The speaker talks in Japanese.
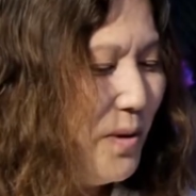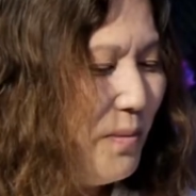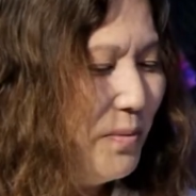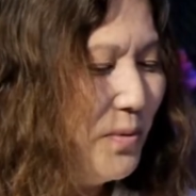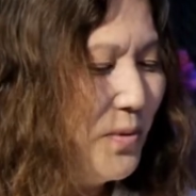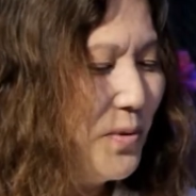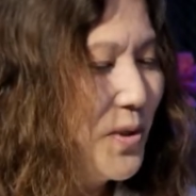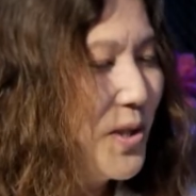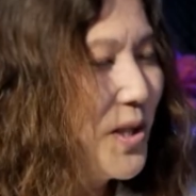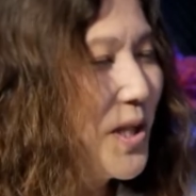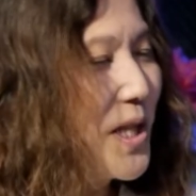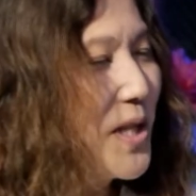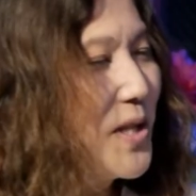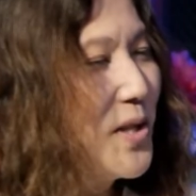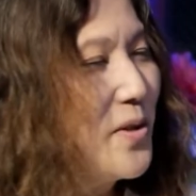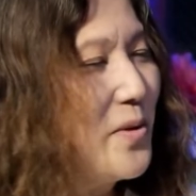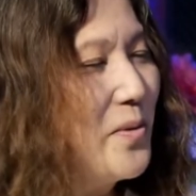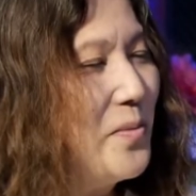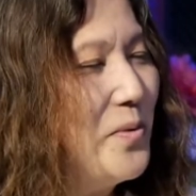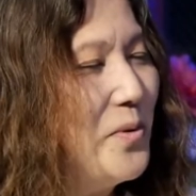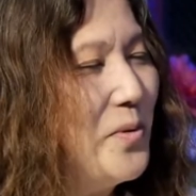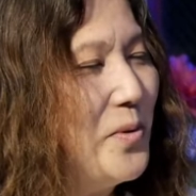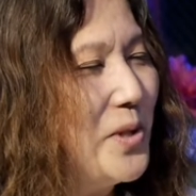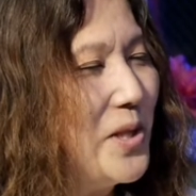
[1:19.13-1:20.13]
の
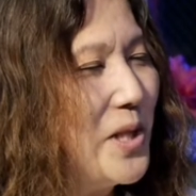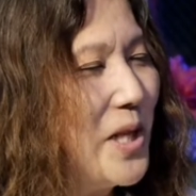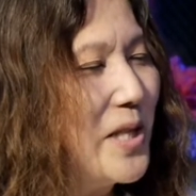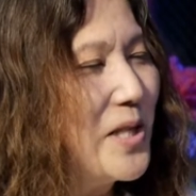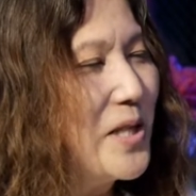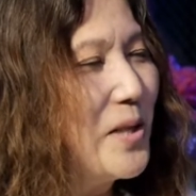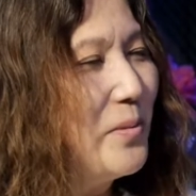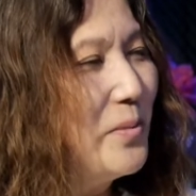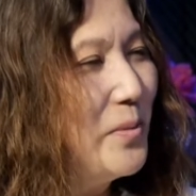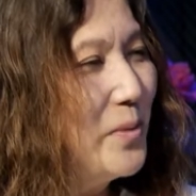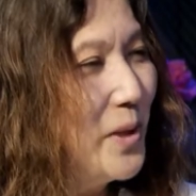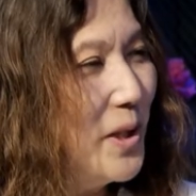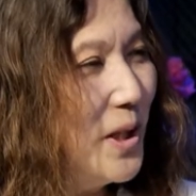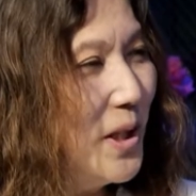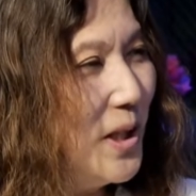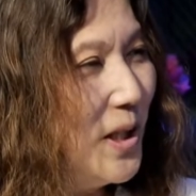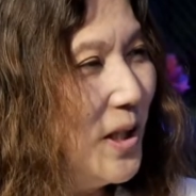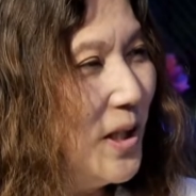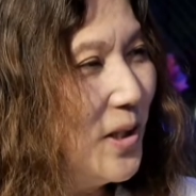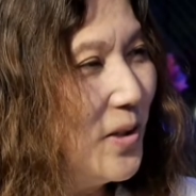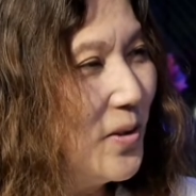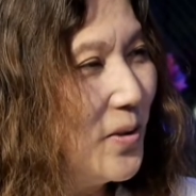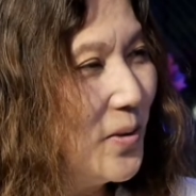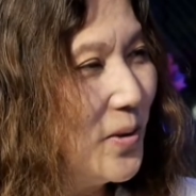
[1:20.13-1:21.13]
スタジオもお久しぶ
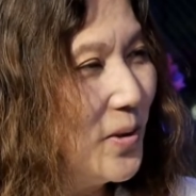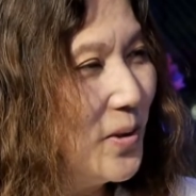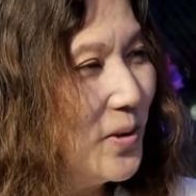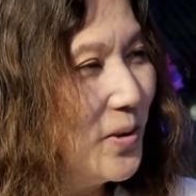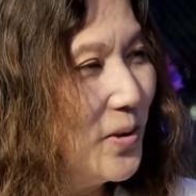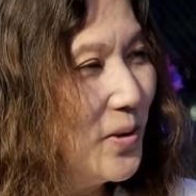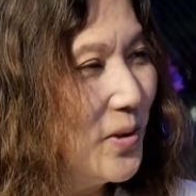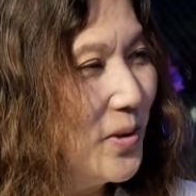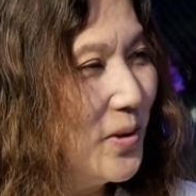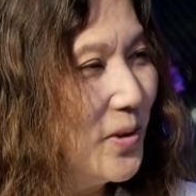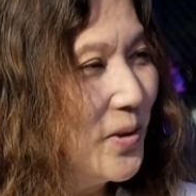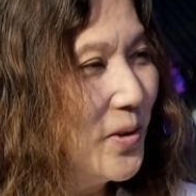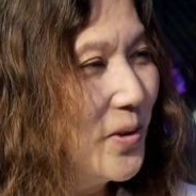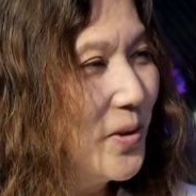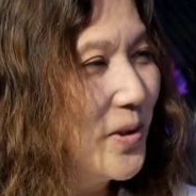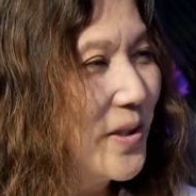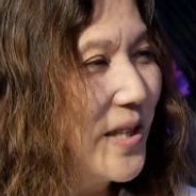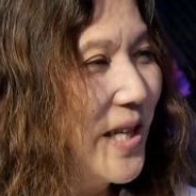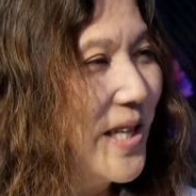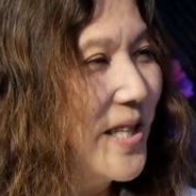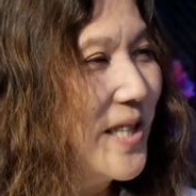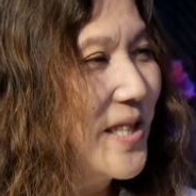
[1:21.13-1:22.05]
りという感